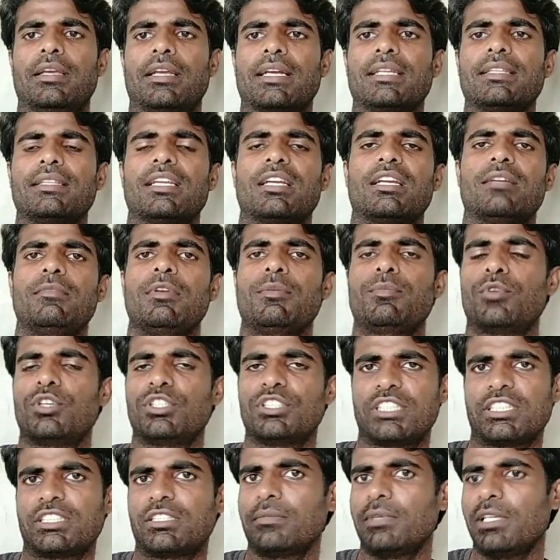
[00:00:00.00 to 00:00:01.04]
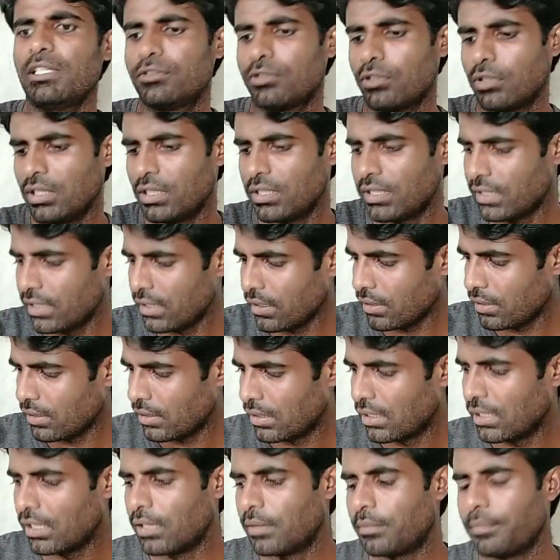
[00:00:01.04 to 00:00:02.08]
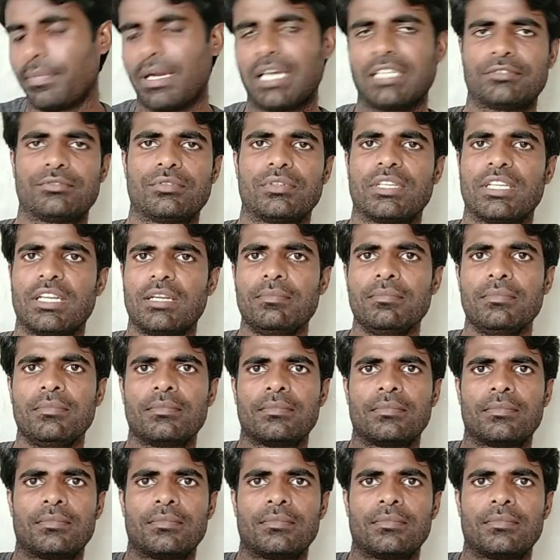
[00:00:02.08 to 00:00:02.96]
এখান থেকে আমি পঞ্চাশ এম জল নিয়ে পাঁচশো গ্রাম